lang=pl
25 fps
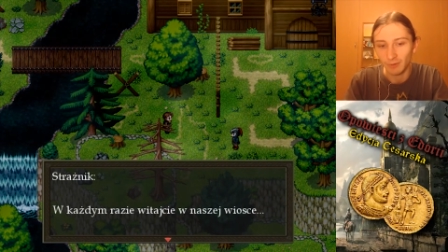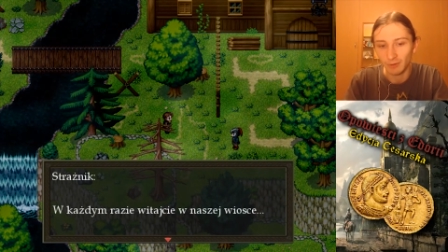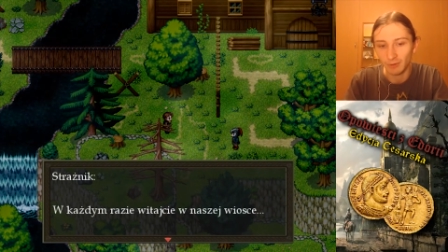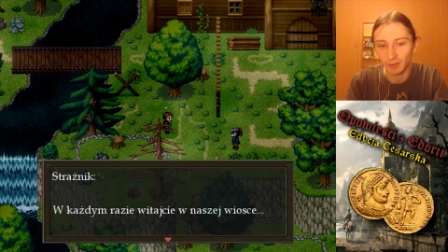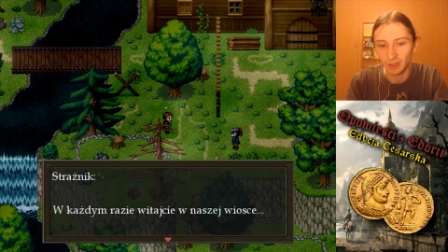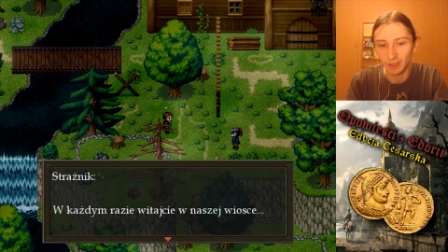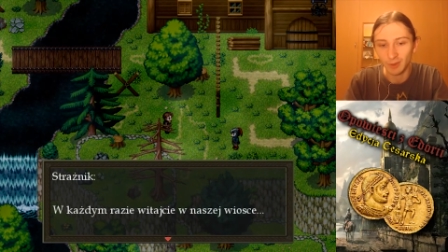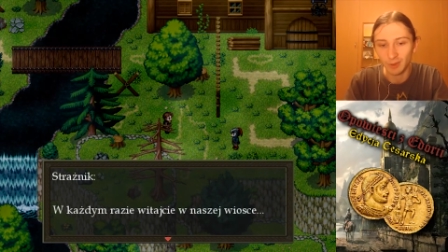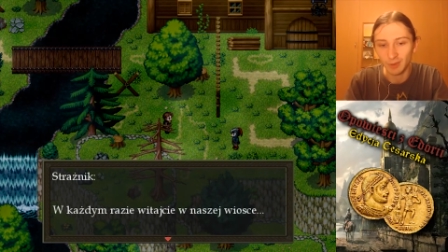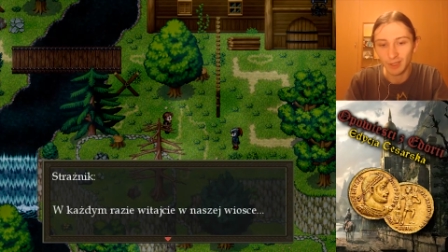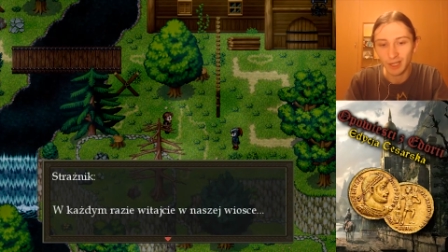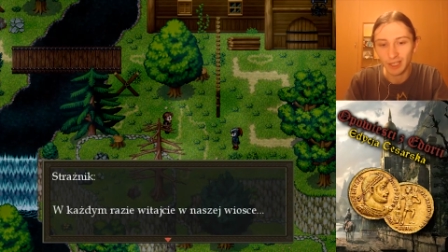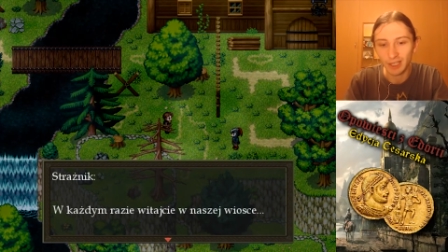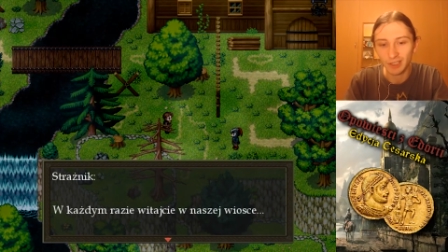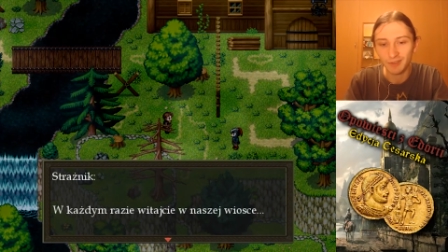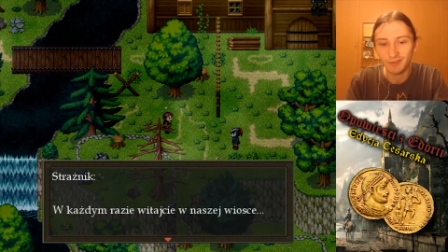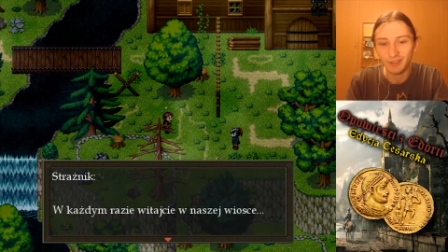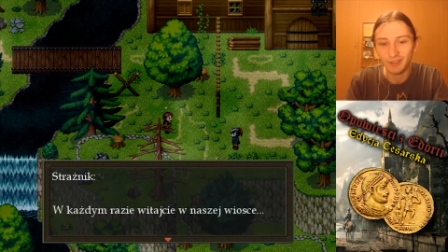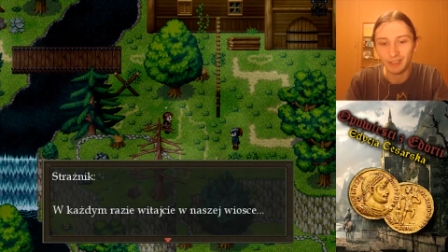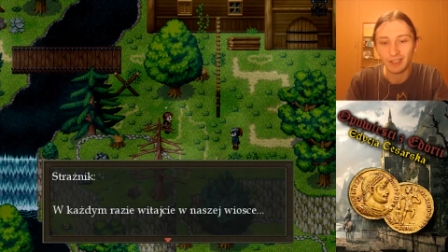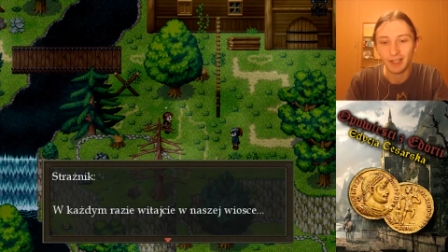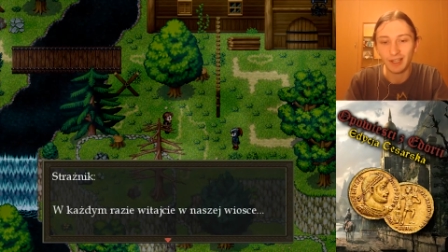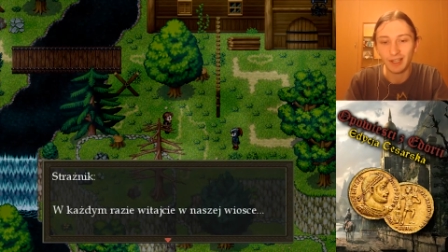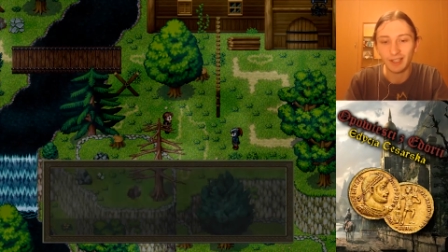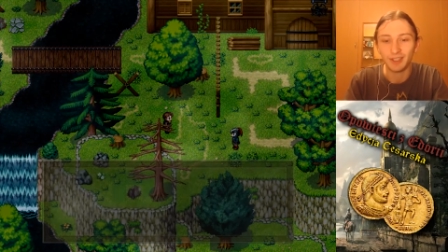W każdym
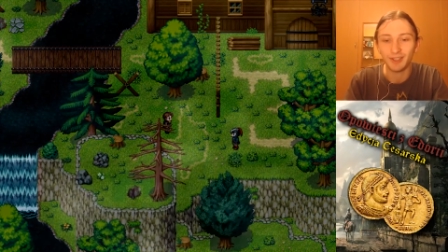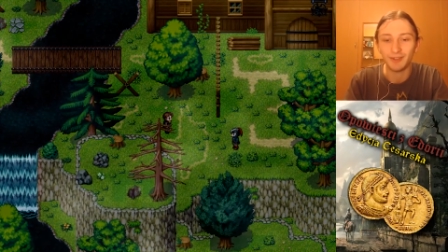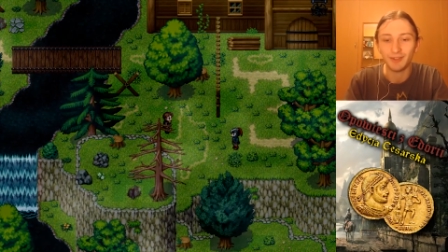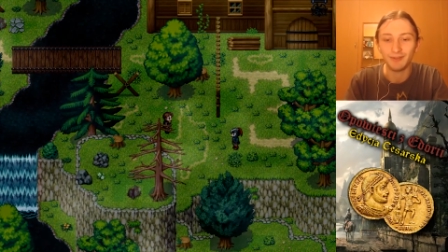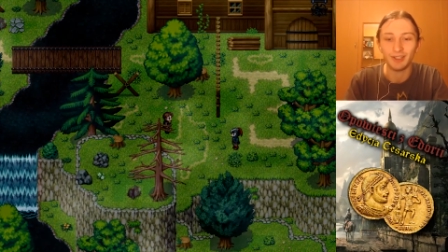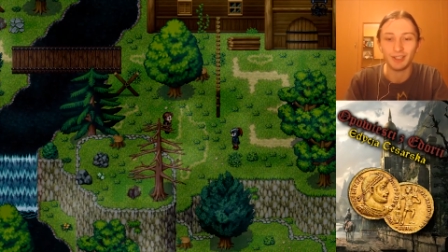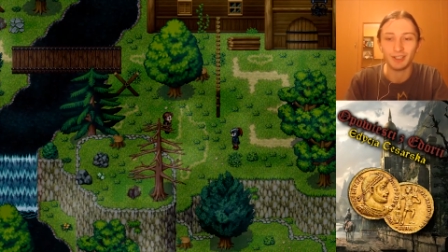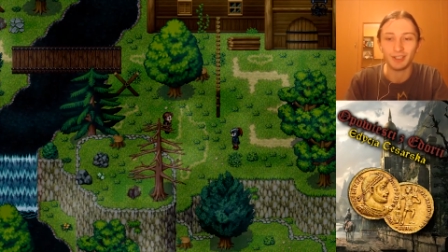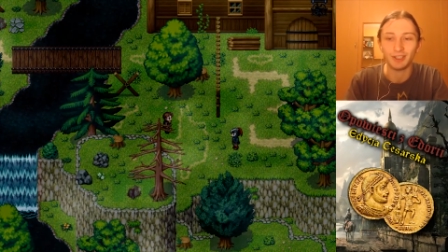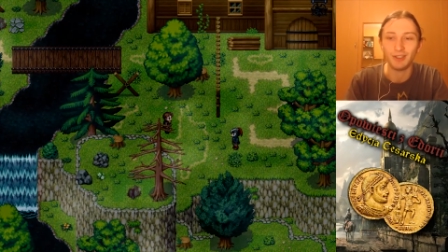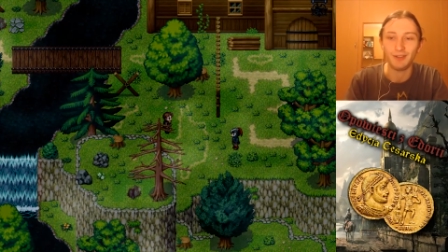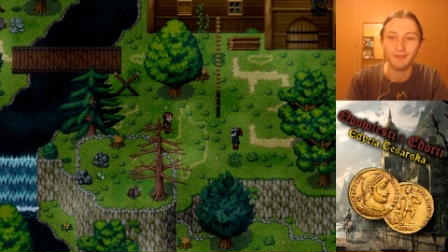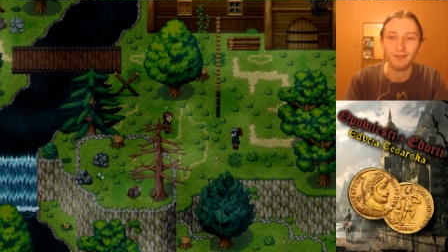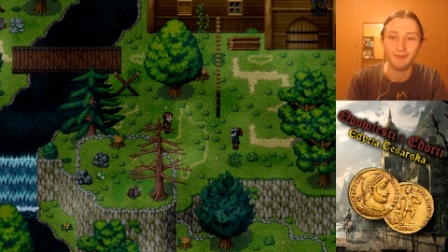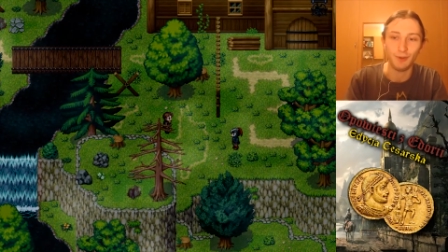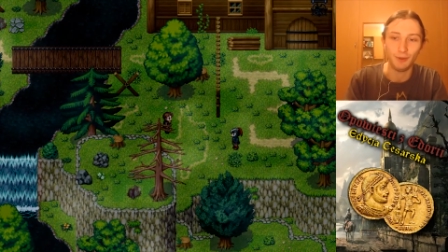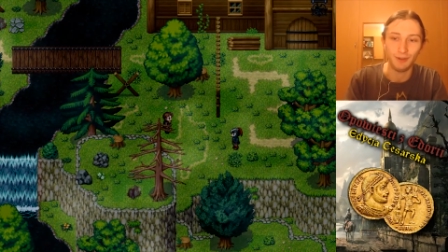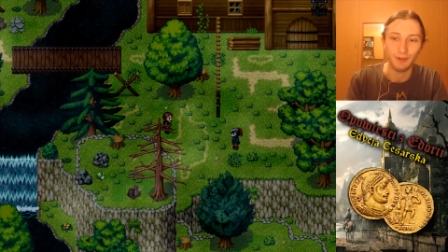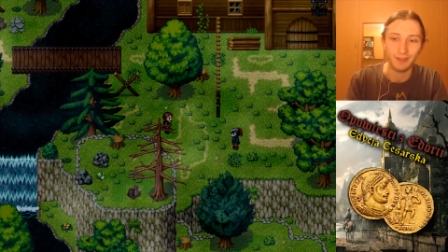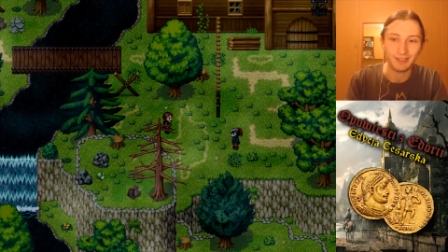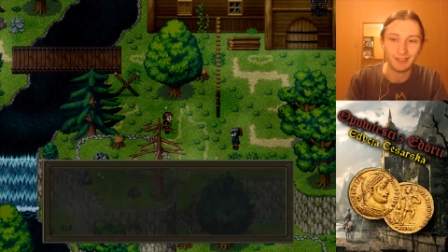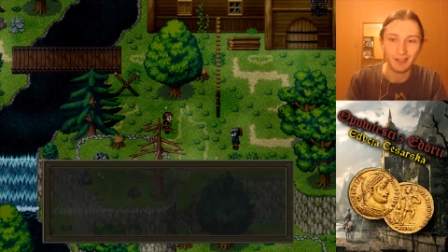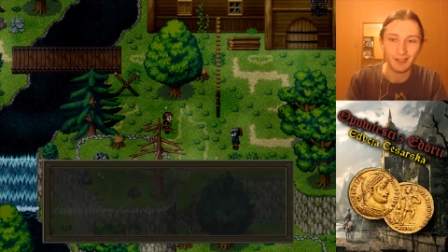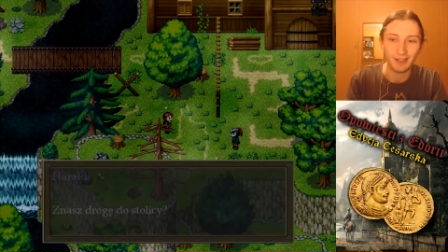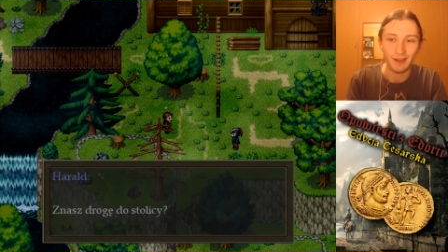razie witajcie w naszej
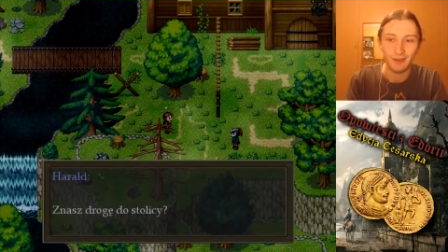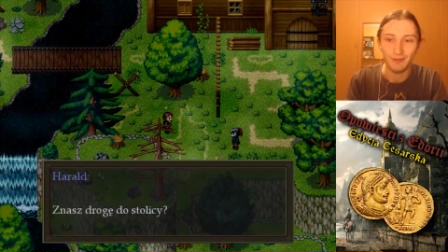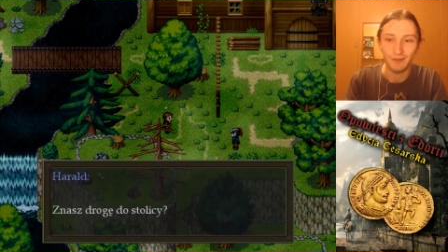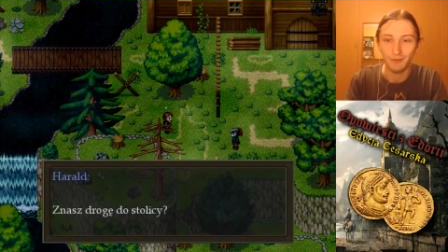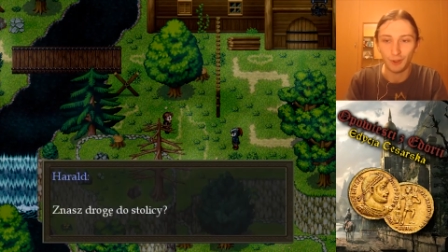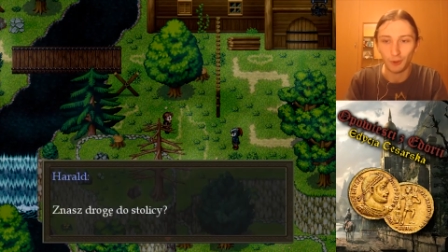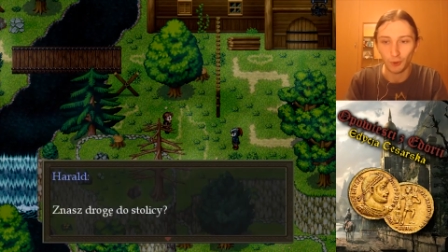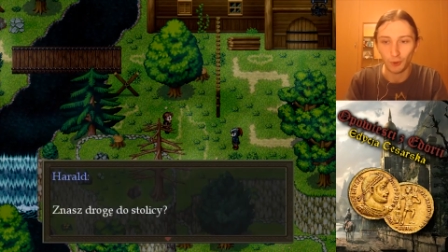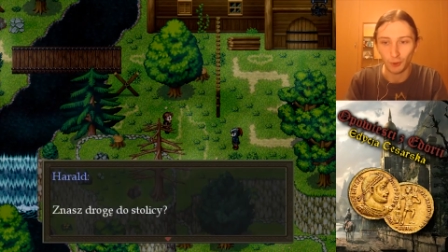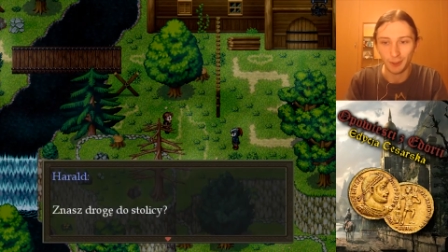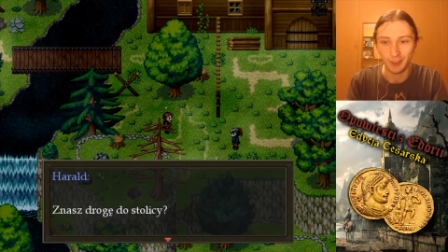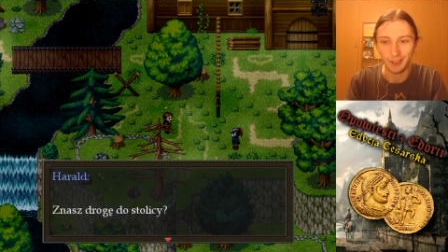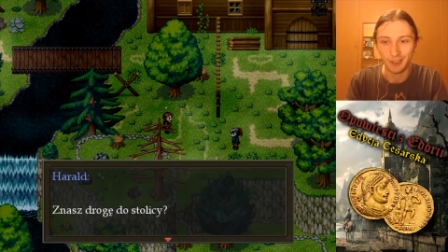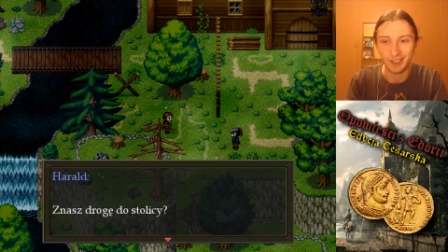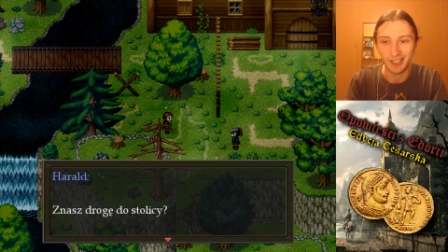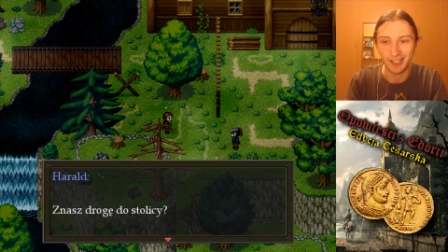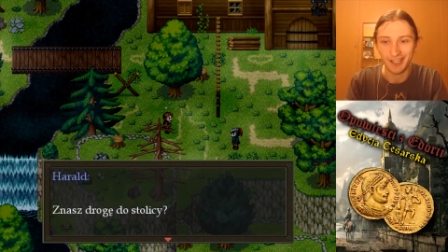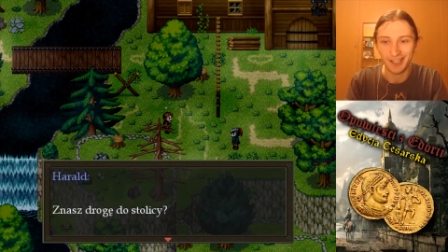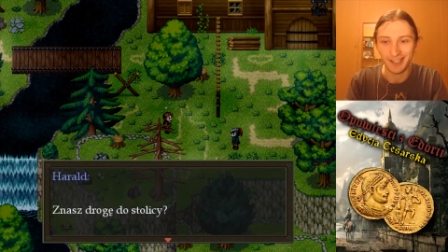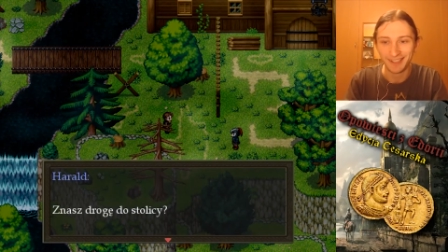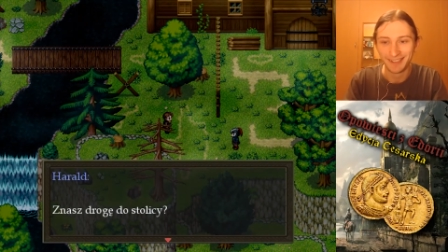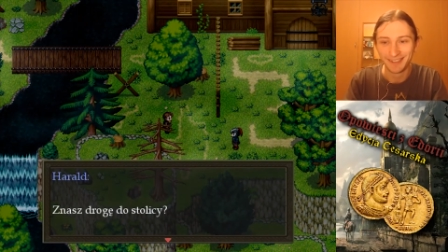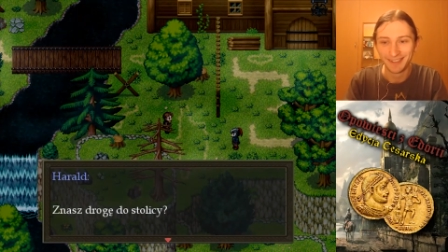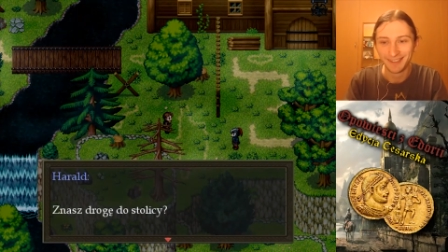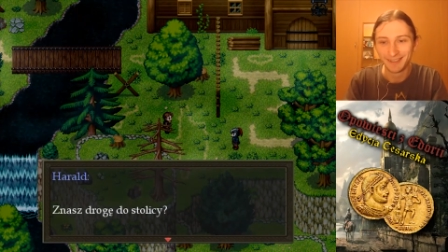wiosce.
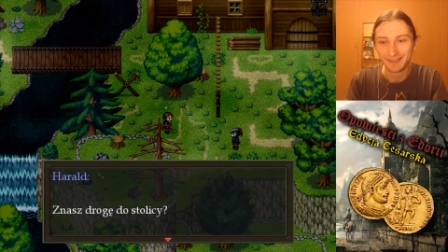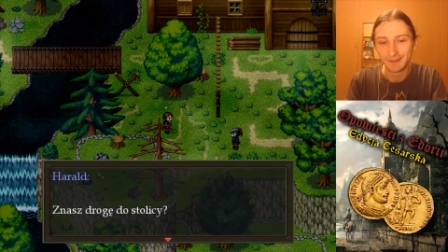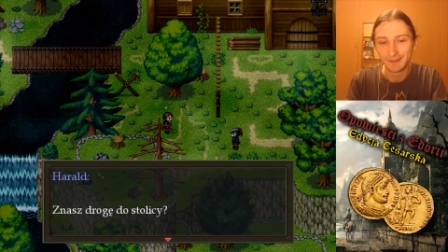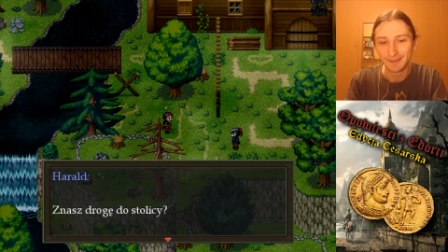Witajcie.